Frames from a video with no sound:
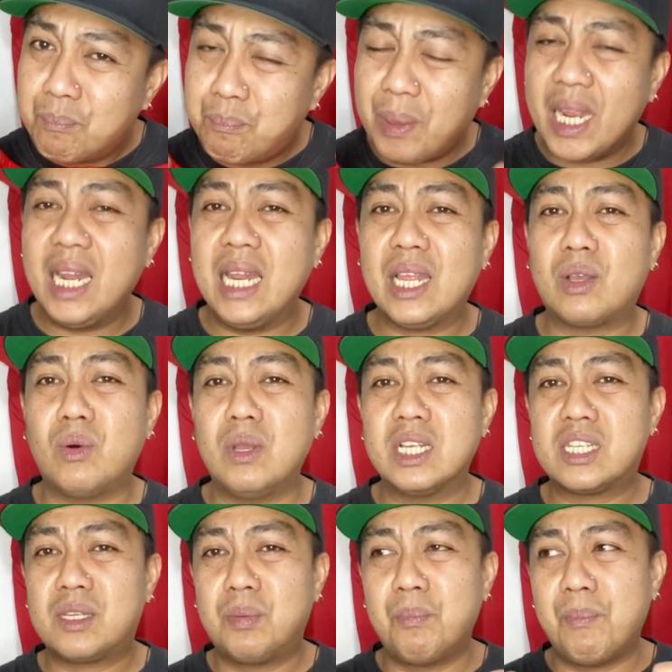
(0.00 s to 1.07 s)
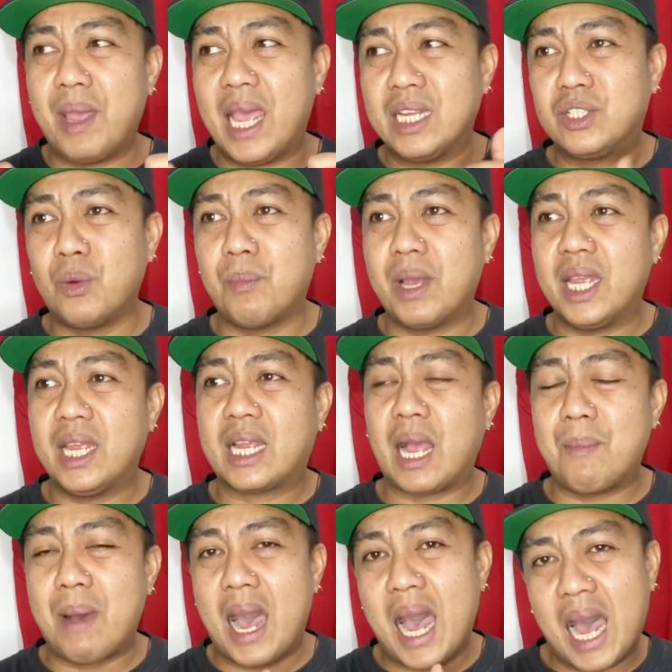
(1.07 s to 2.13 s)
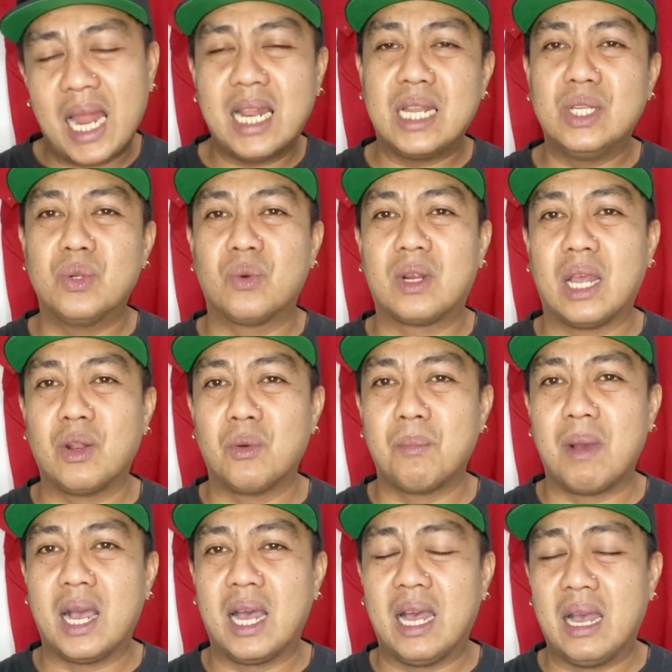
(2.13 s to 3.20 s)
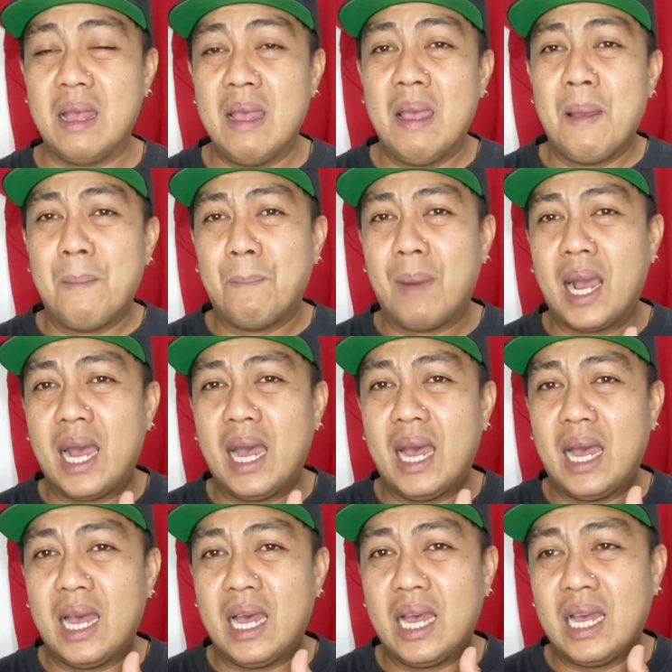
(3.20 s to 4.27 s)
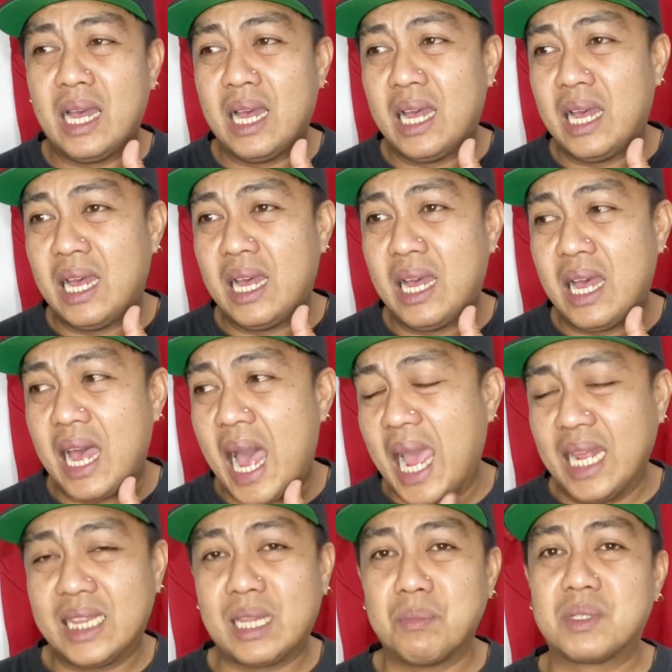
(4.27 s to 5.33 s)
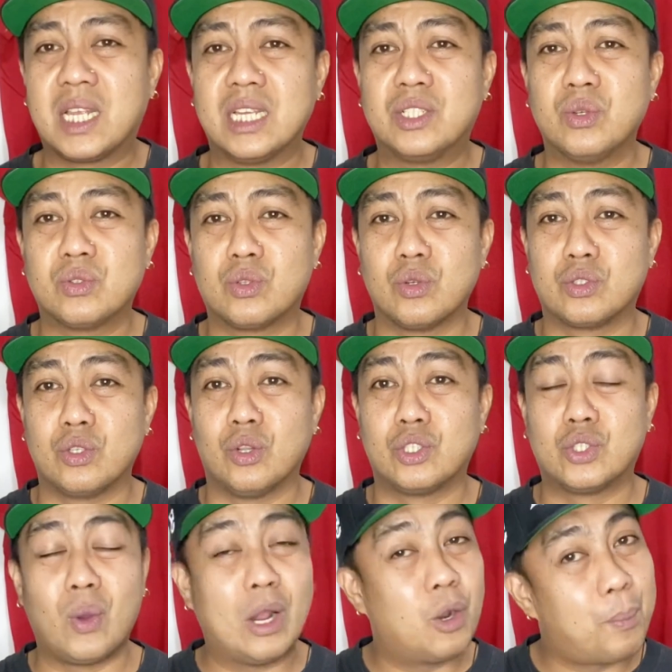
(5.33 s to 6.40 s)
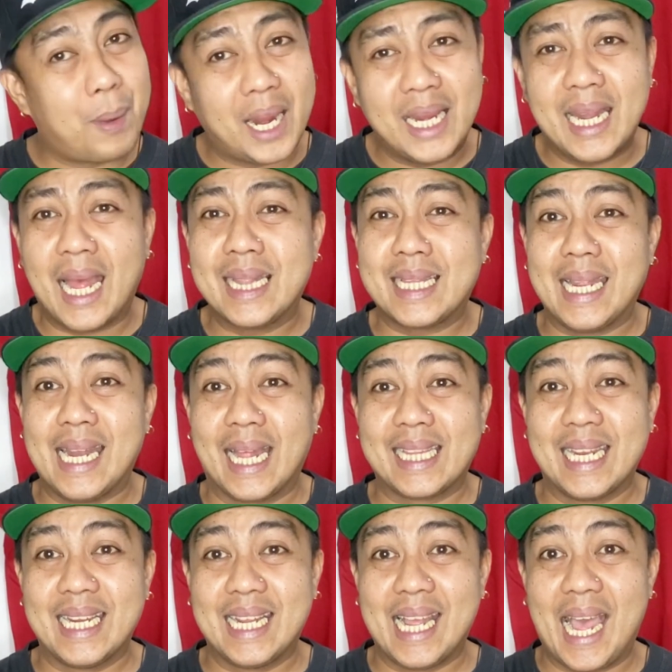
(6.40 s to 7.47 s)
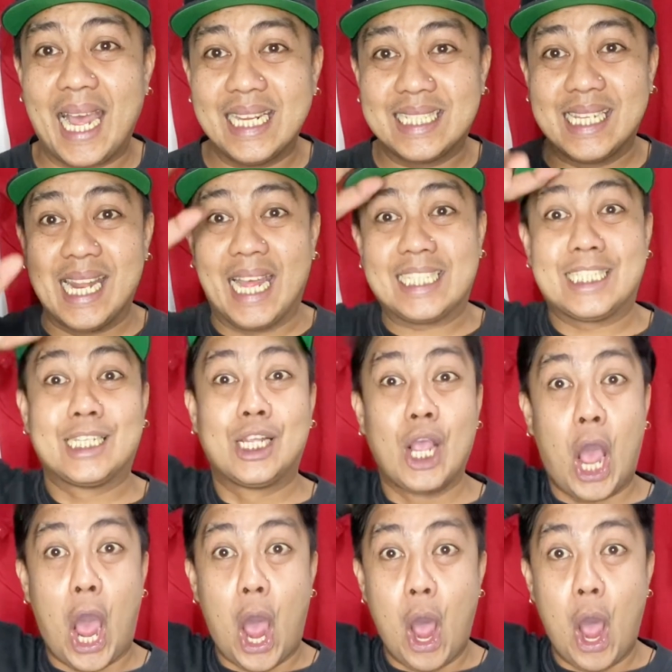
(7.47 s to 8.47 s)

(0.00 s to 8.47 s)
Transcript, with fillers: feeling ko is medyo may kamahalan yung ganong mga mga items guys so, so, So ano pang inaantay natin? Guys, let's go!